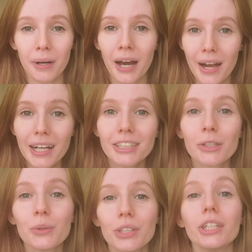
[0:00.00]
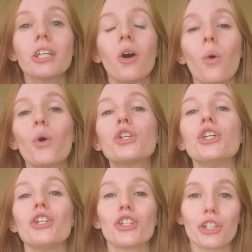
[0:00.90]
По характеру Тина
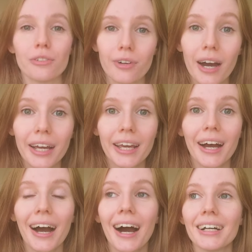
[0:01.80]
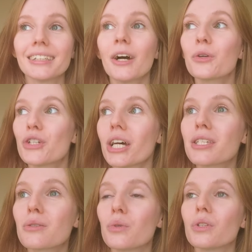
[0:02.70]
очень живая, она
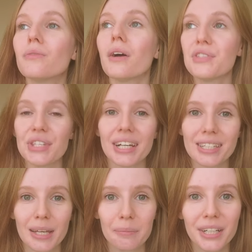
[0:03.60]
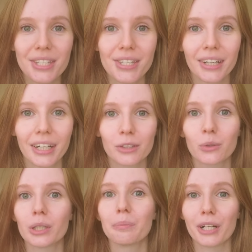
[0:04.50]
участвует во всех событиях,
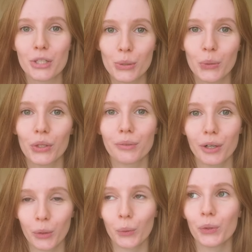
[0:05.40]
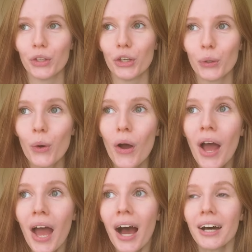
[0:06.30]
которые происходят вокруг нее,
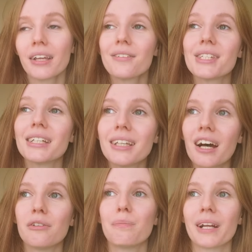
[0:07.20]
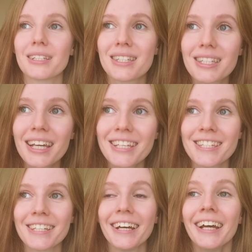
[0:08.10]
она всегда в
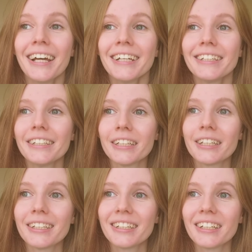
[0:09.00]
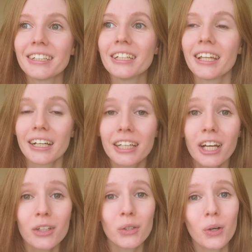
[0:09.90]
процессе, и
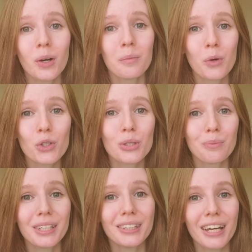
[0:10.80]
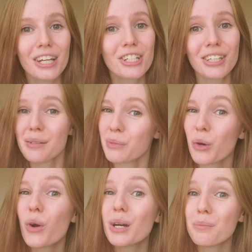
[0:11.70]
иногда ее может быть даже
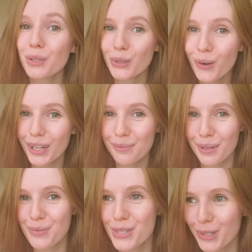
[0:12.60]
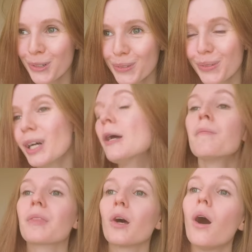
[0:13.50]
немного-много повсюду,
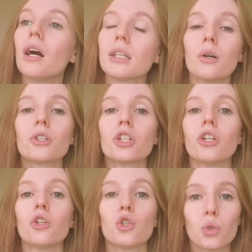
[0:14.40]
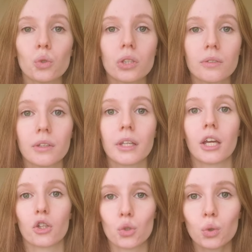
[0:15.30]
но она очень
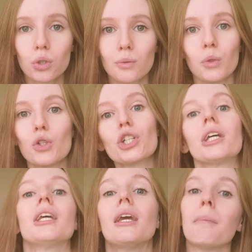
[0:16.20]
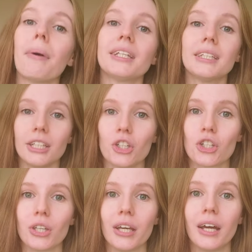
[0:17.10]
чувственная, чувствующая и
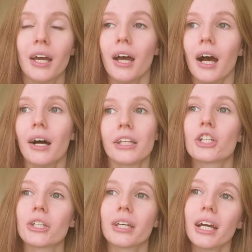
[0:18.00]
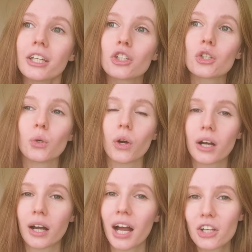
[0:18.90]
эмпатичная. Она считает, что
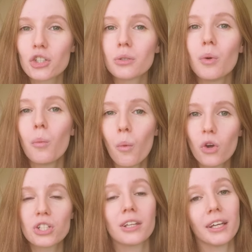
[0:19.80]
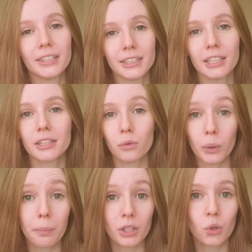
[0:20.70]
каждому можно найти
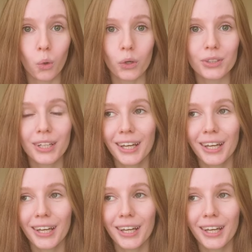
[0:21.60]
свой подход.